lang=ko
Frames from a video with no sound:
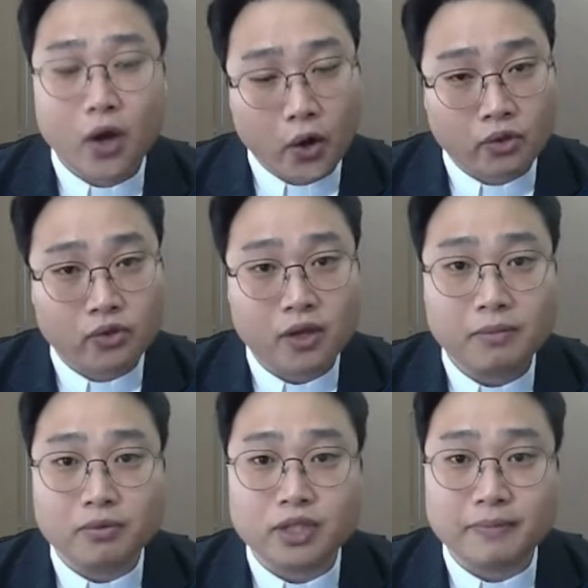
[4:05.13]
어떤
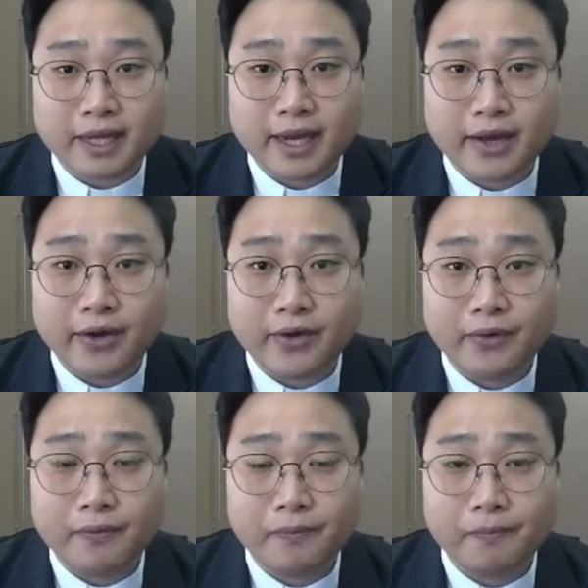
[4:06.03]
모습인가요?
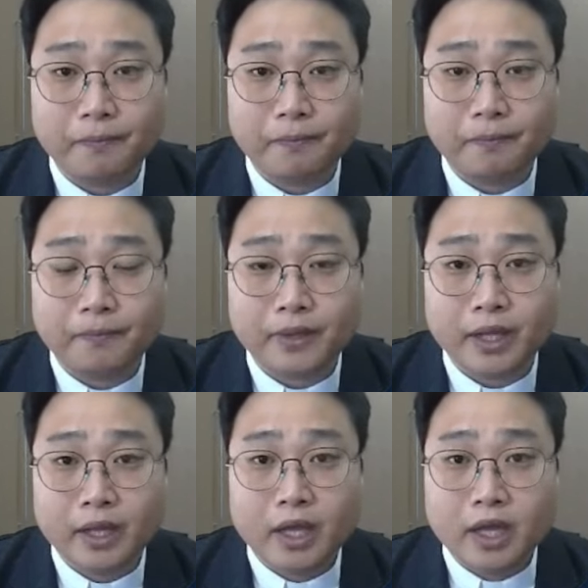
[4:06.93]

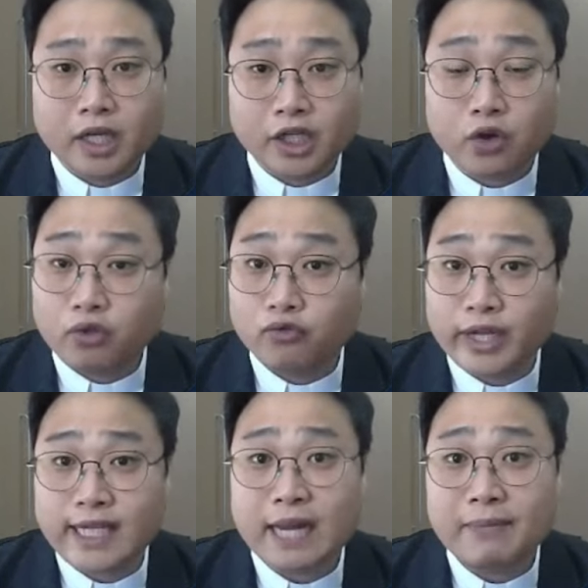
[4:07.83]
그동안 우리의
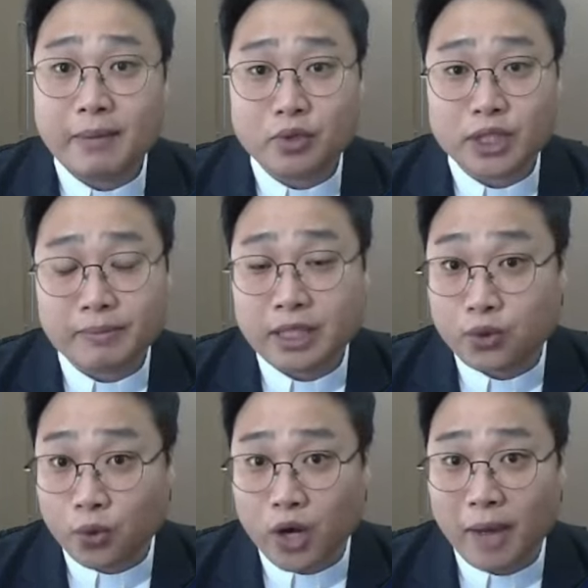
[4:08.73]
삶의 모습을
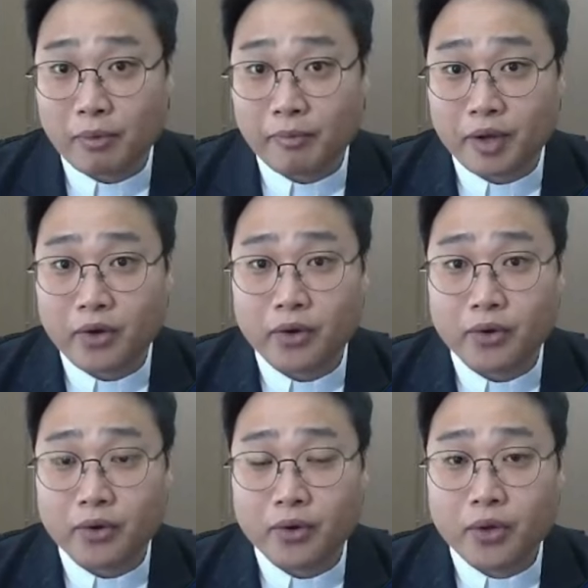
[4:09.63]
돌아보며
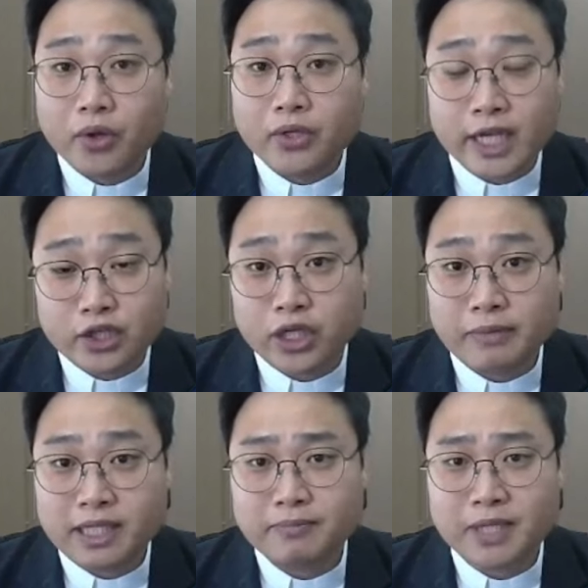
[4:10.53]
예수님의
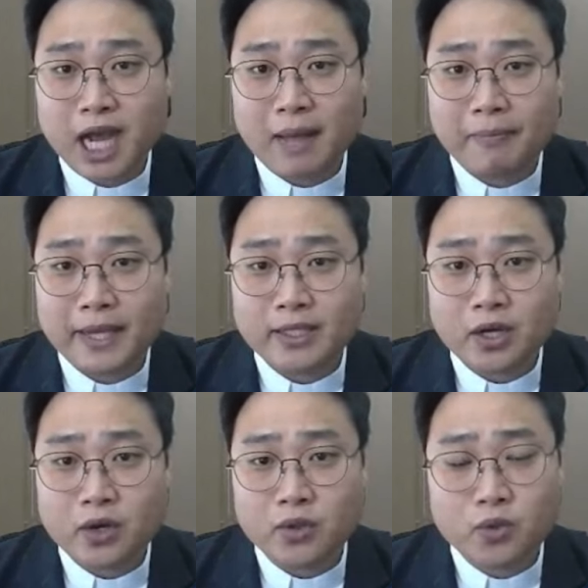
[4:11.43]
십자가
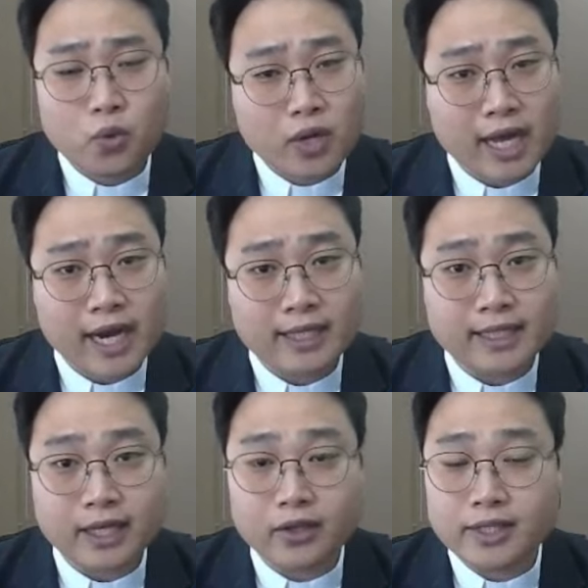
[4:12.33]
앞에서
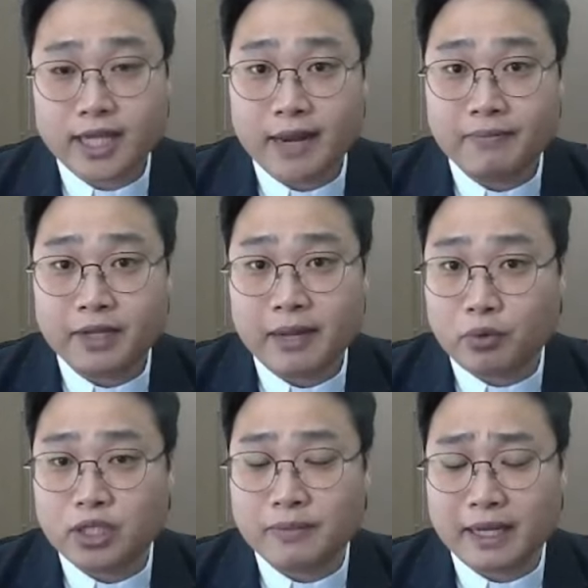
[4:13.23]
손가락질했던 사람들의
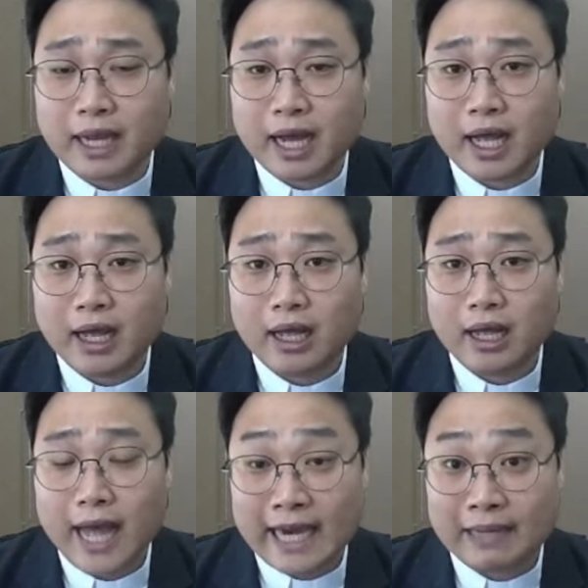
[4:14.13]
모습인가?
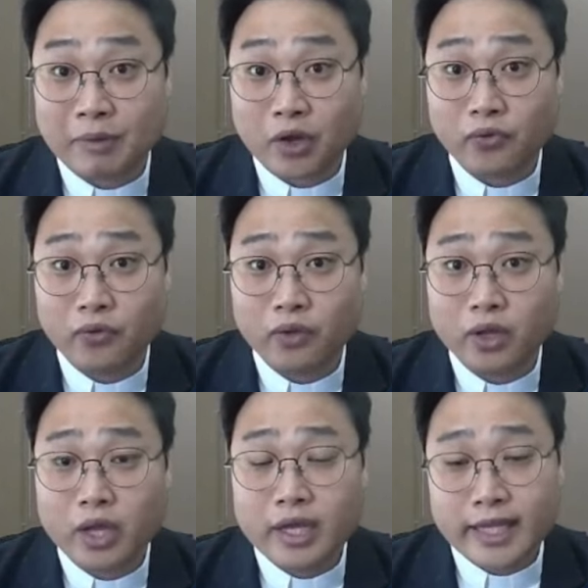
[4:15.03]

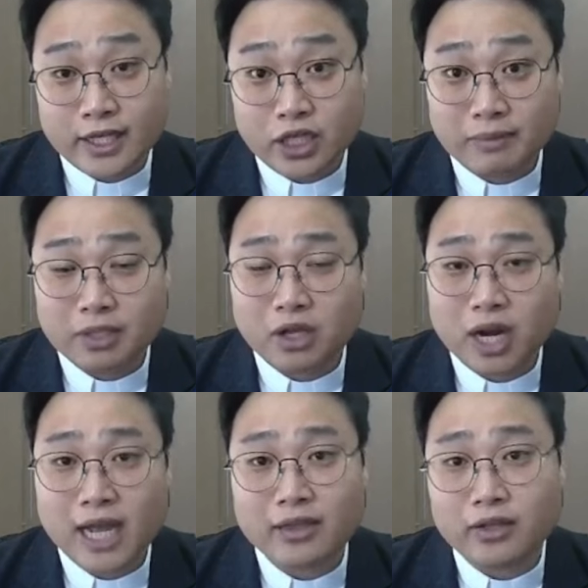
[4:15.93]
아니면 예수님을
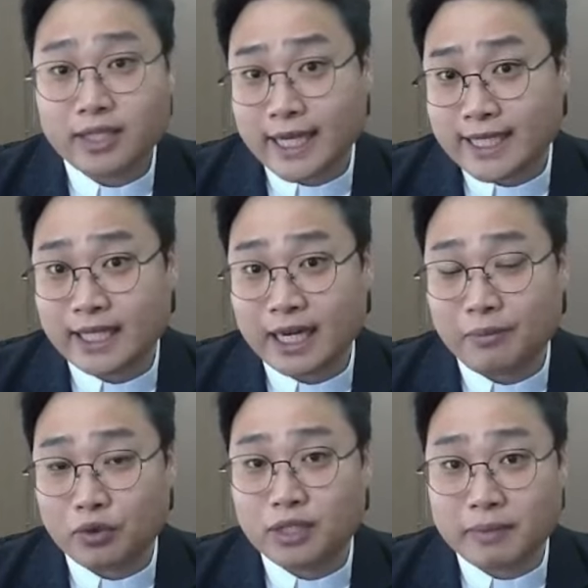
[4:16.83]
떠나갔던 제자들의
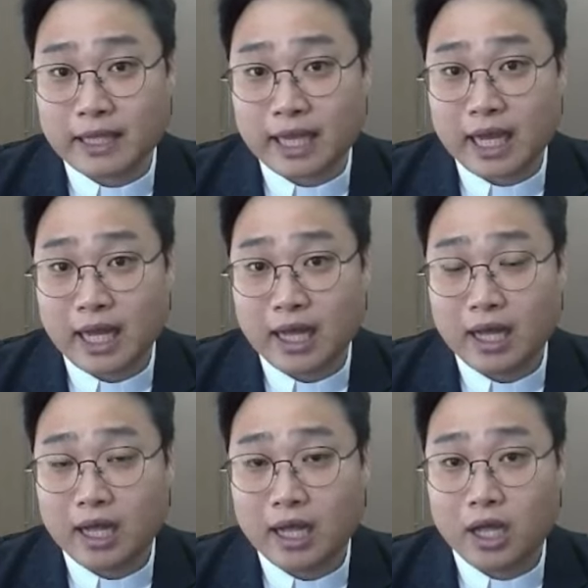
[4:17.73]
모습인가?
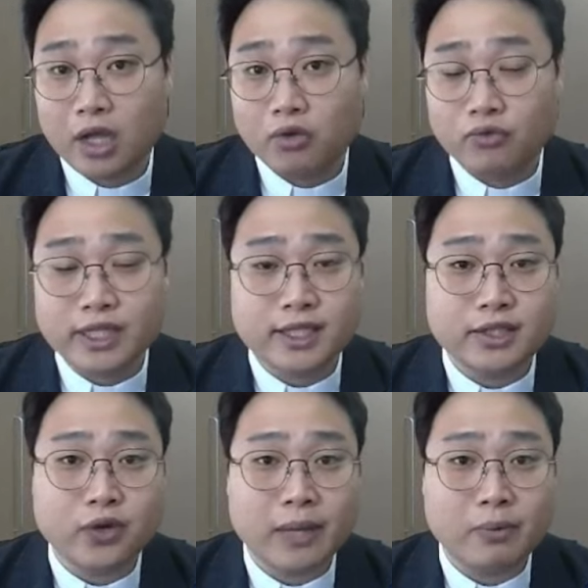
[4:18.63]
우리
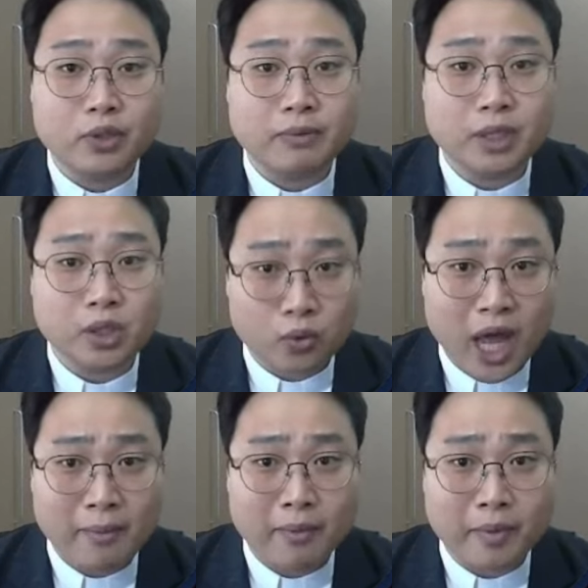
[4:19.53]
스스로의 모습을
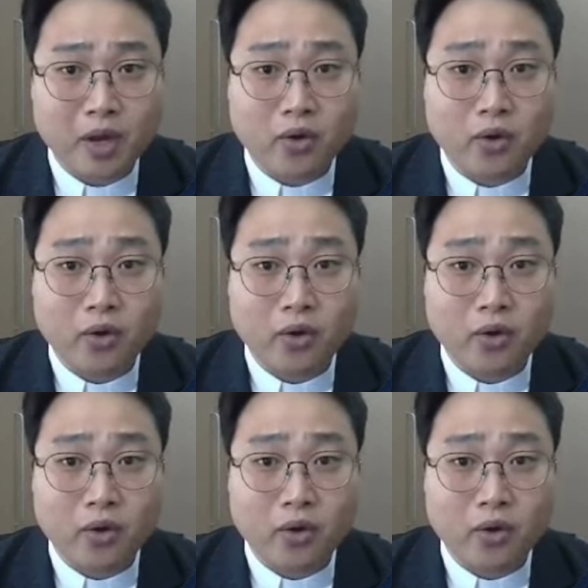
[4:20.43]
돌아보며